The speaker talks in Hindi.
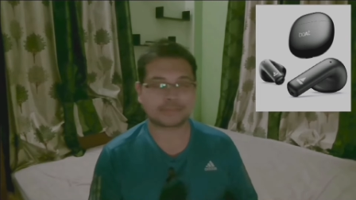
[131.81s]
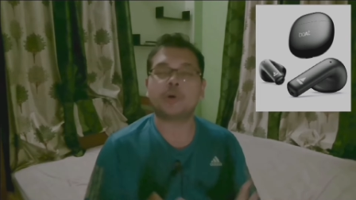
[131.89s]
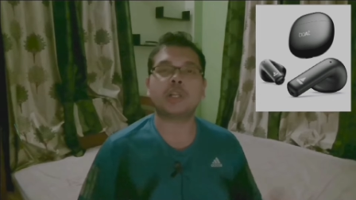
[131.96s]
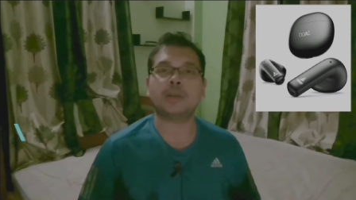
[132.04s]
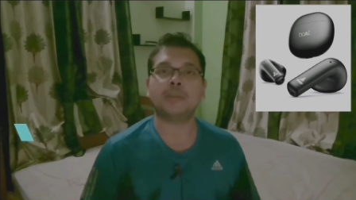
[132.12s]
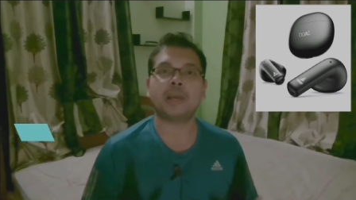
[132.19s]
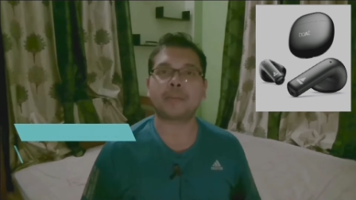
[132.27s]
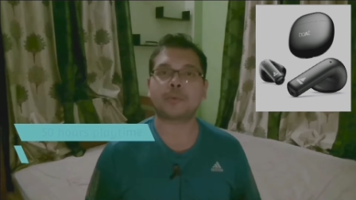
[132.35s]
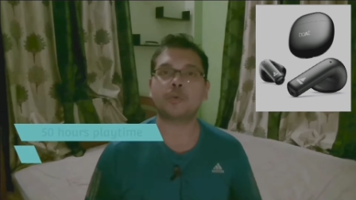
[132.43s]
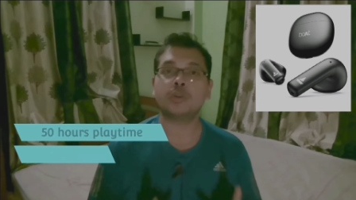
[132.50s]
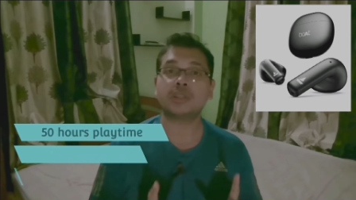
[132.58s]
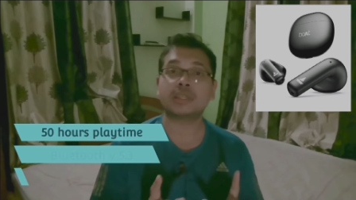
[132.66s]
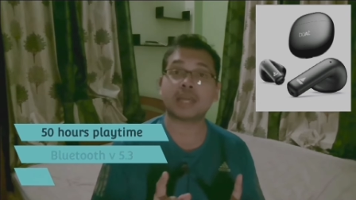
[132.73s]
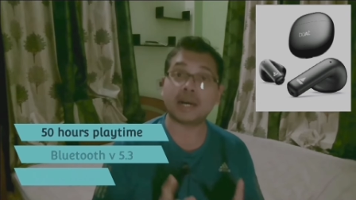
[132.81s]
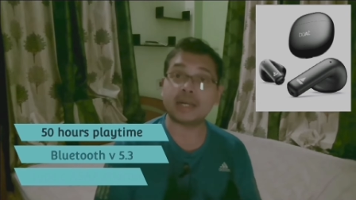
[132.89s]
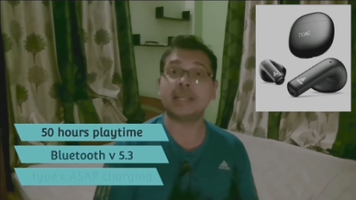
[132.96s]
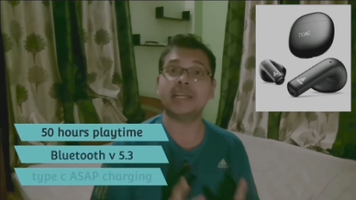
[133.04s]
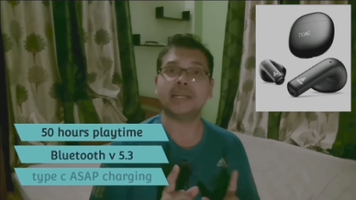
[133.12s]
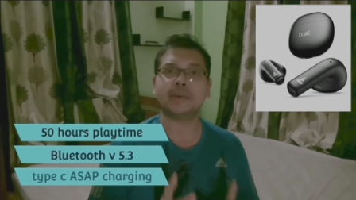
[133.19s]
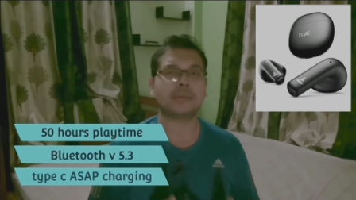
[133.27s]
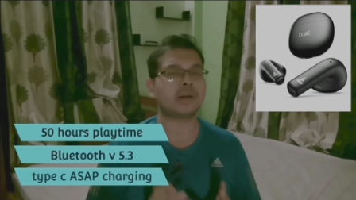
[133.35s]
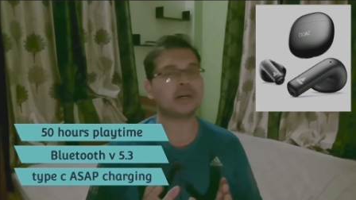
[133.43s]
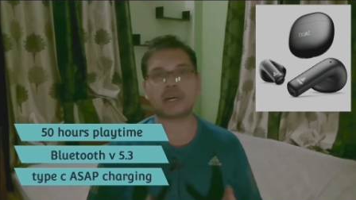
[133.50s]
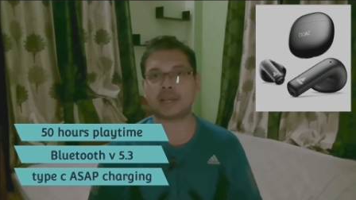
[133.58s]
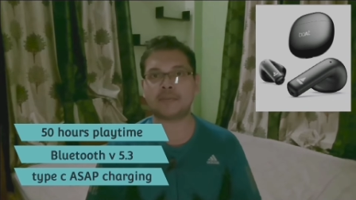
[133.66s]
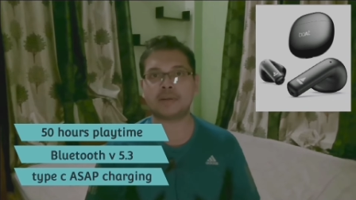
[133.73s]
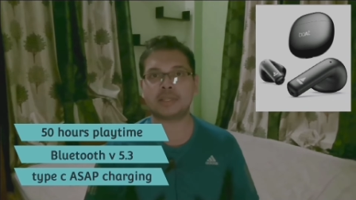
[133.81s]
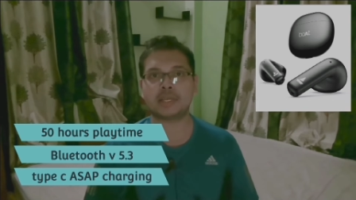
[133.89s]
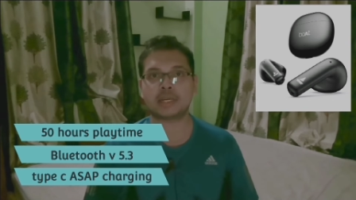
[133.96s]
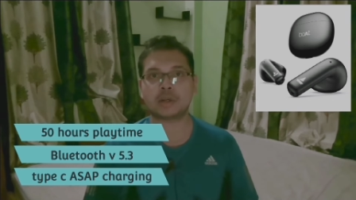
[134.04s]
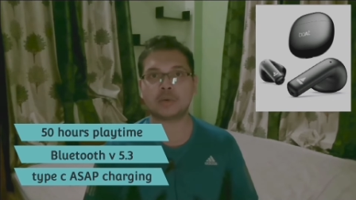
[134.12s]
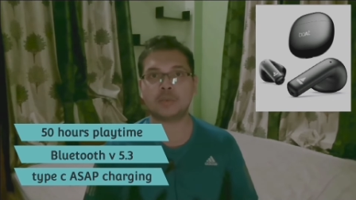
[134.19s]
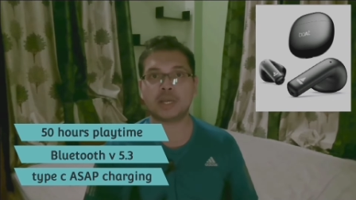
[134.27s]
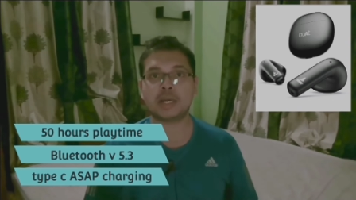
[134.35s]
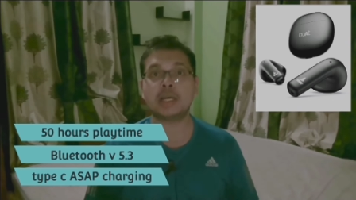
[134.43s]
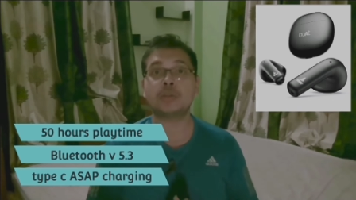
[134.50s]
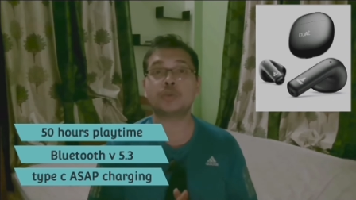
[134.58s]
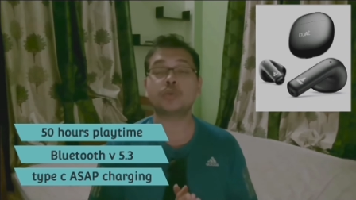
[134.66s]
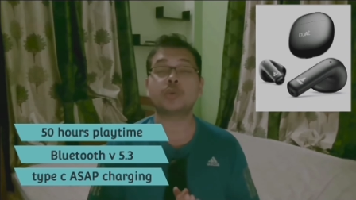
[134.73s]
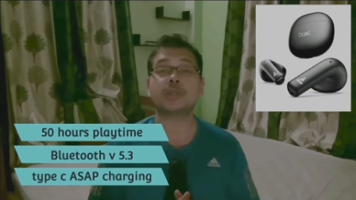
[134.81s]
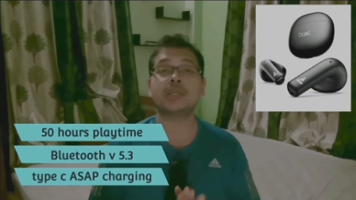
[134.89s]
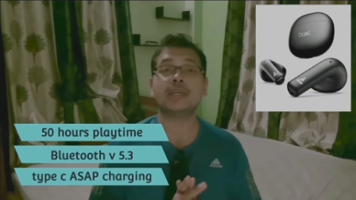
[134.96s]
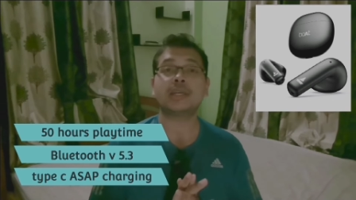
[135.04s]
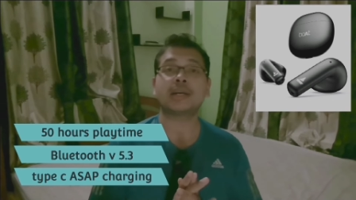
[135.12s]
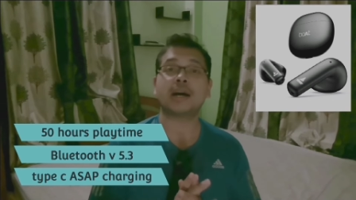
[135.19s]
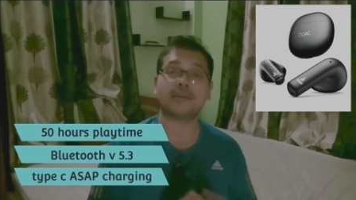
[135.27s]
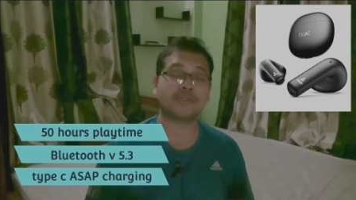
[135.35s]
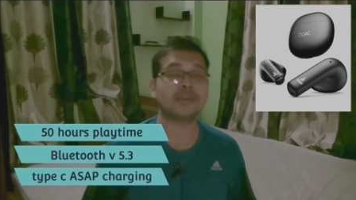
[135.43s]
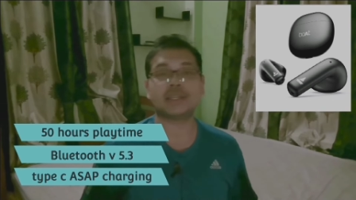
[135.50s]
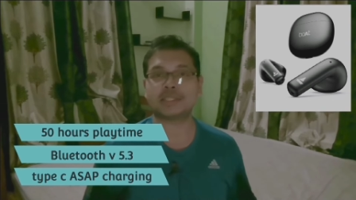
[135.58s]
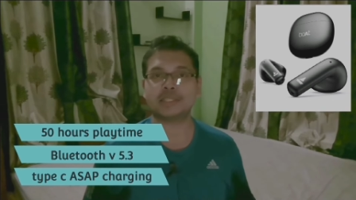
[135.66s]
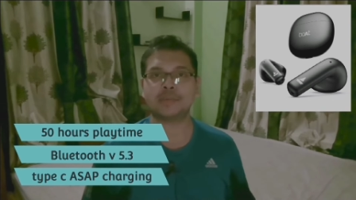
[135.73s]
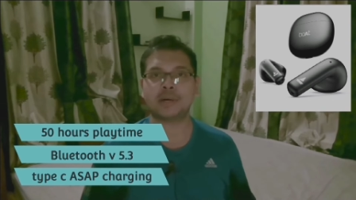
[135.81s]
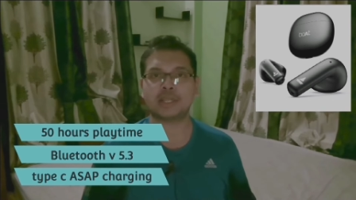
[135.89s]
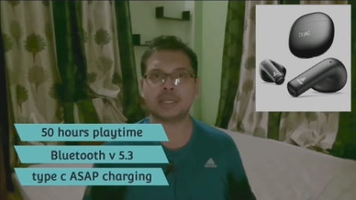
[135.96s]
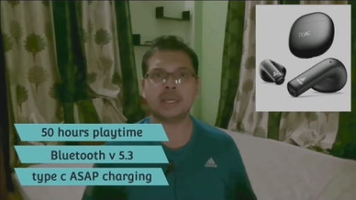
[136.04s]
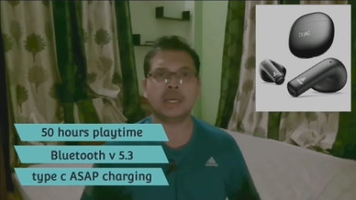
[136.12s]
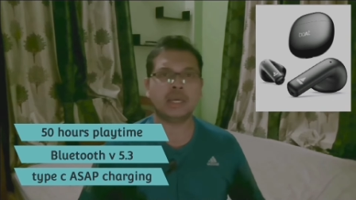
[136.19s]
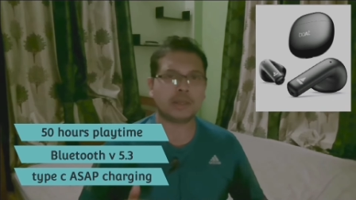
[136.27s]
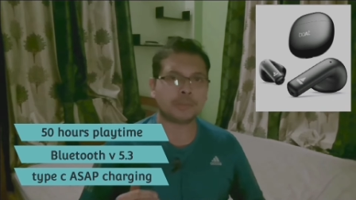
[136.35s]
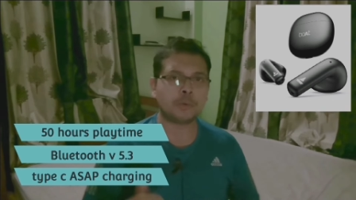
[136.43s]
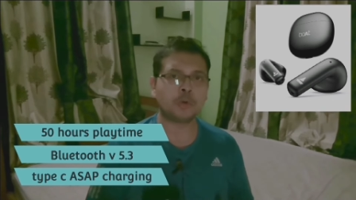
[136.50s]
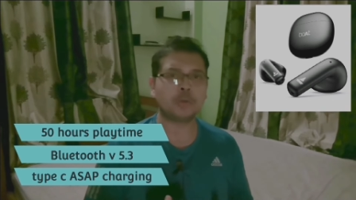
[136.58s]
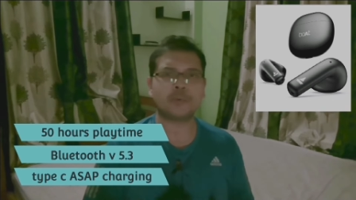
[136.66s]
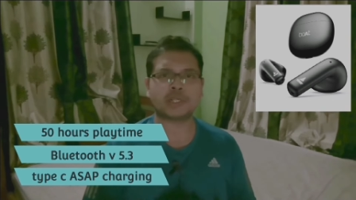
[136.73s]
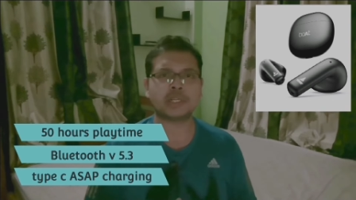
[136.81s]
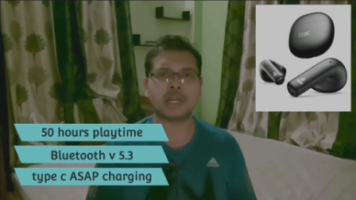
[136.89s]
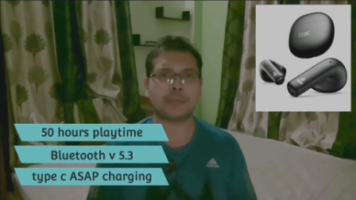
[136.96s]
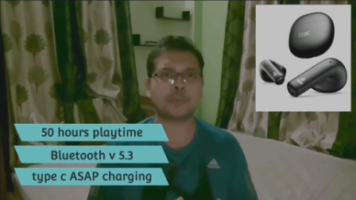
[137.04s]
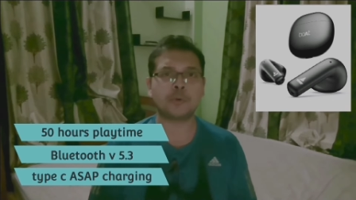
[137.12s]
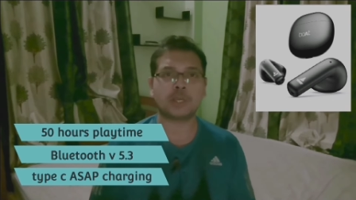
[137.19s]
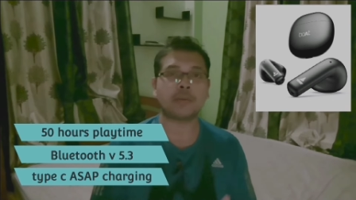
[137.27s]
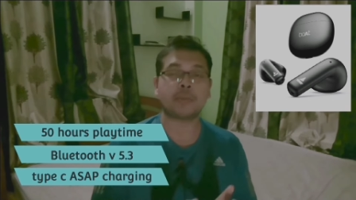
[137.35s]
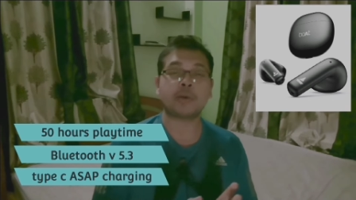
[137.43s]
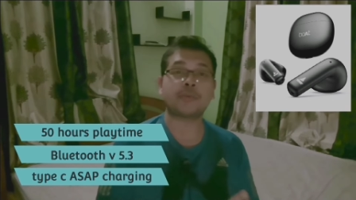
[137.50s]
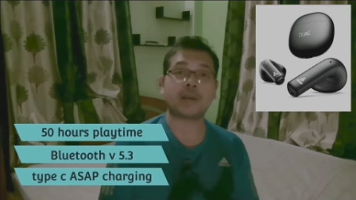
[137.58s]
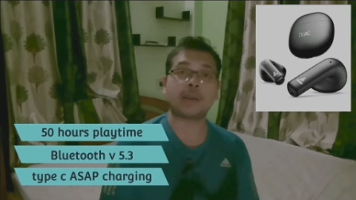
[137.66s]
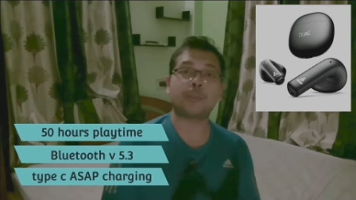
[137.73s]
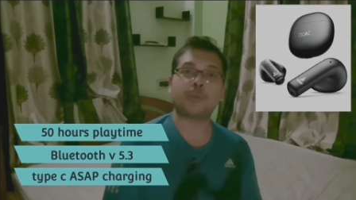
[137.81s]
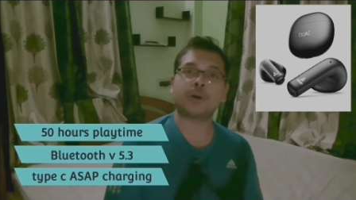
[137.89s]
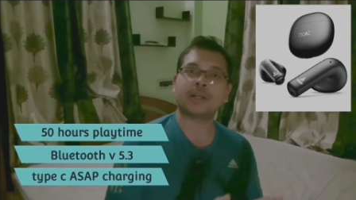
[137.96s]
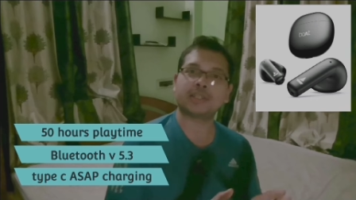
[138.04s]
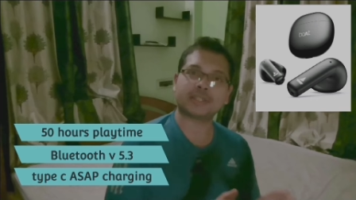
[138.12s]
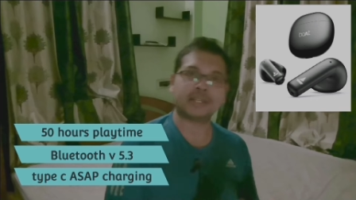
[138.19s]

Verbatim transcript: मॉडल में आपको थर्टीन एम mm का ड्राइवर देखने को मिलेगा जो कि काफ़ी अच्छी बात है ब्लूटूथ वर्जन आपको यहाँ पर फाइव